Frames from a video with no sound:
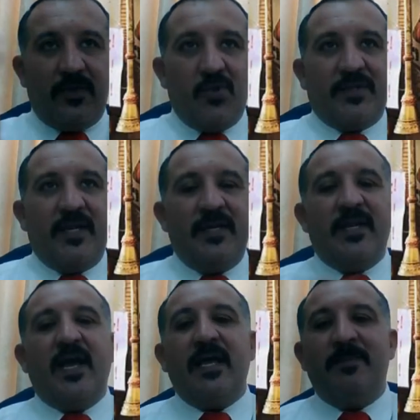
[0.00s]
للتوتل
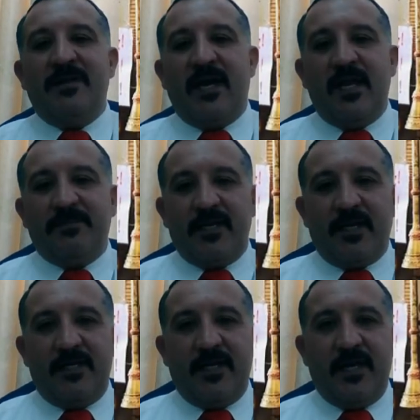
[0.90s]
النهائي من
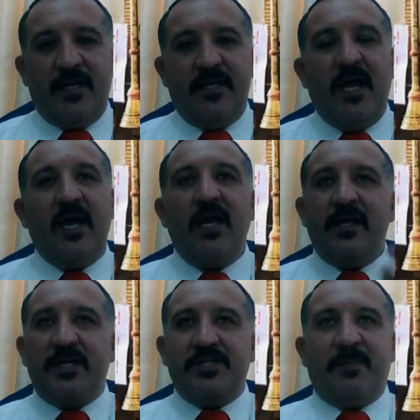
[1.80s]
علامتك النهائية
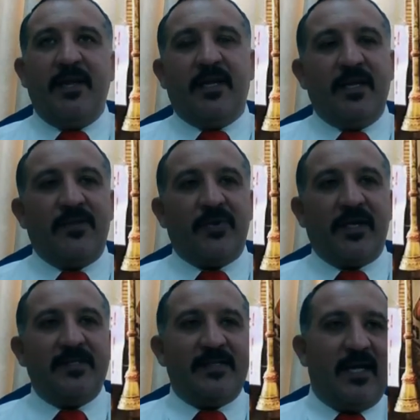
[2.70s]
يجب عليك أن
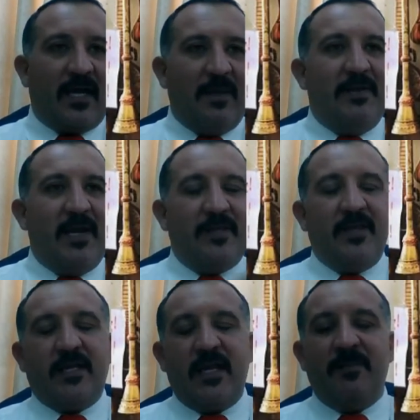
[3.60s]
تركز على قبل
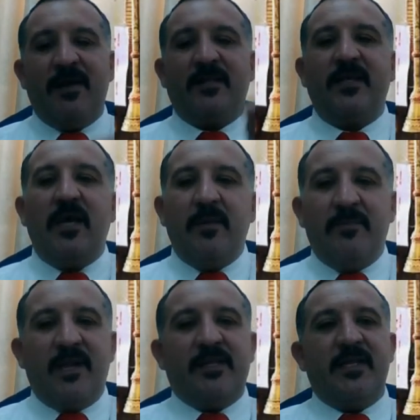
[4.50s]
هذه الكلمات
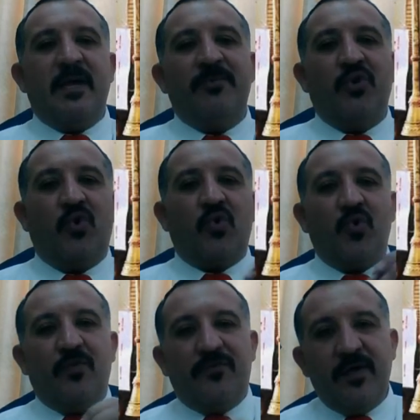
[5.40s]
ما لديها من
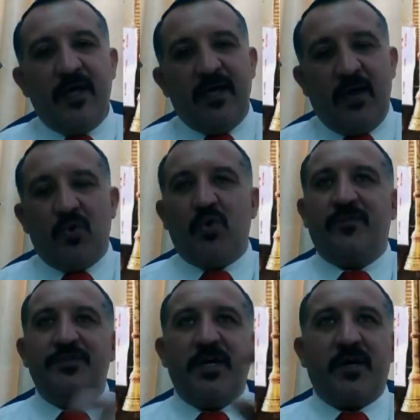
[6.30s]
حروف
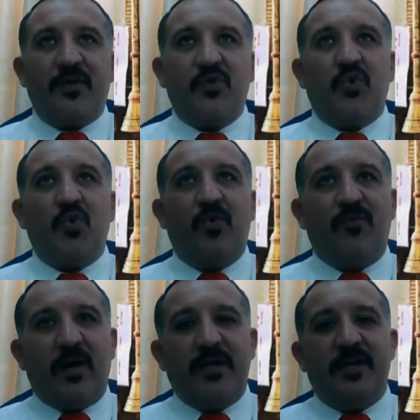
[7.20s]
حروف جر
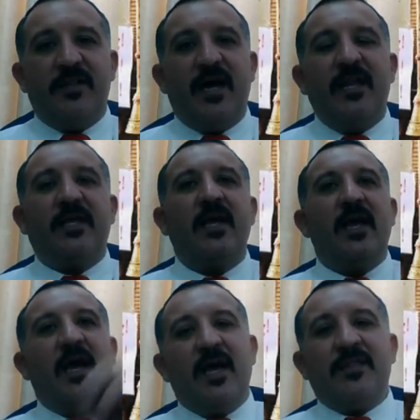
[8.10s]
ظروف وغير ذلك
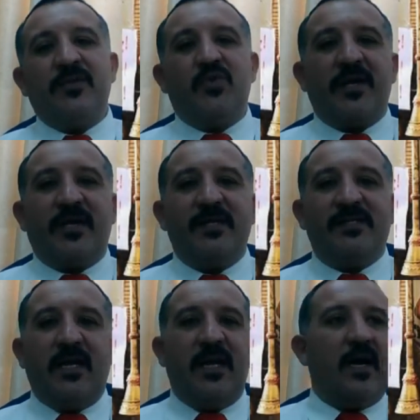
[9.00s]
ايضا
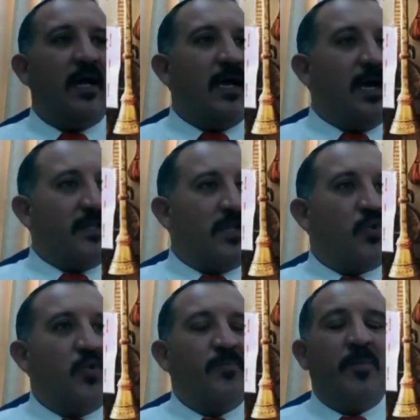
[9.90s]
تركز على ان
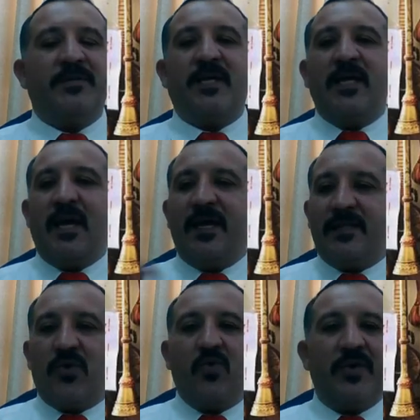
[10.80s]
تكون مبتدا ان
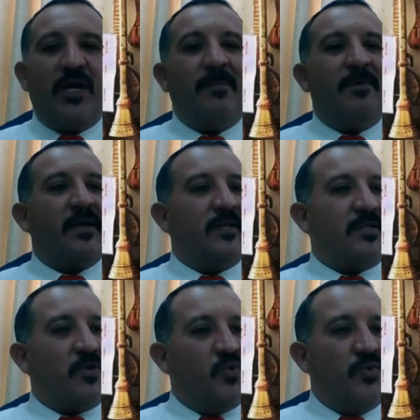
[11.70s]
تكون خبر ان
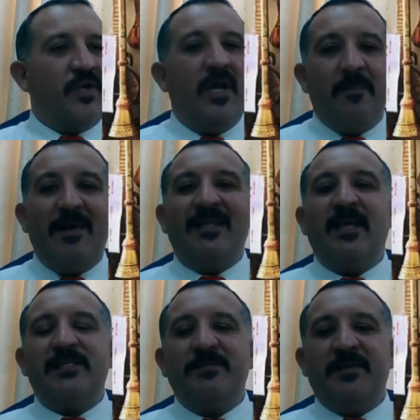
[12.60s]
تكون بعد
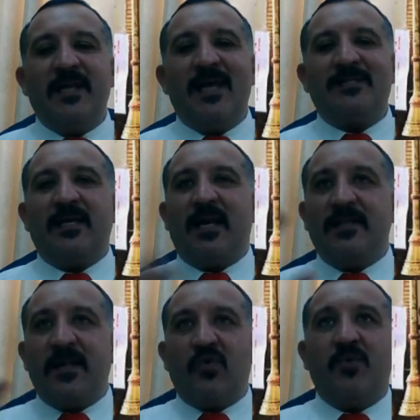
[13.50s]
اسم الناسخ
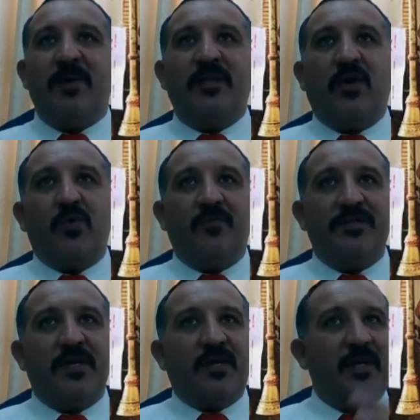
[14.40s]
ان تكون بعد حروف
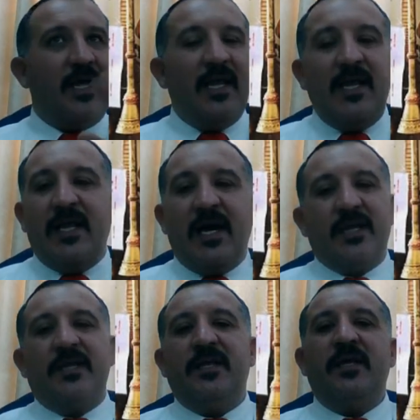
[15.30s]
جر الى
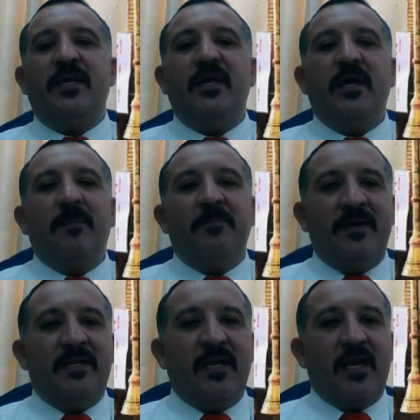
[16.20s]
اخره
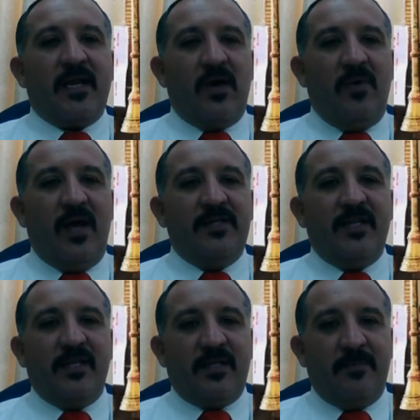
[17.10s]
من القواعد
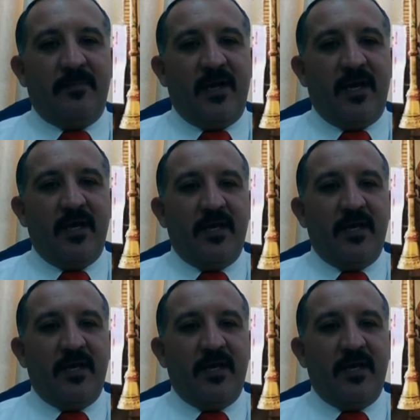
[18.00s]
التي تم